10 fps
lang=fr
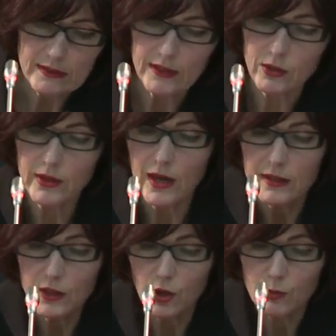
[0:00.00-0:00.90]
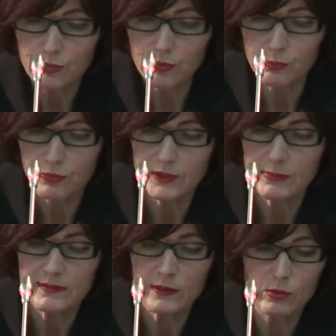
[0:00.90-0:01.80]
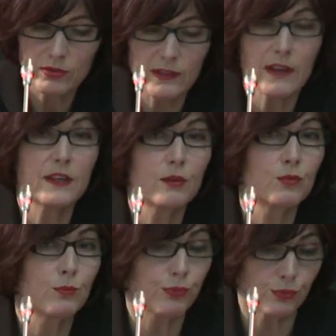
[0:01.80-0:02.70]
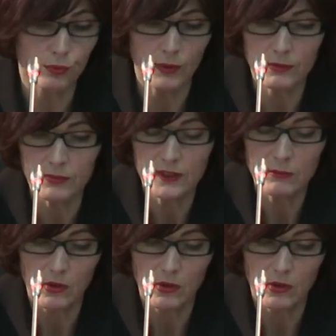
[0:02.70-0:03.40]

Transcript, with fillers: des regards et des corpus peut dépasser le stade des vœux pieux infiniment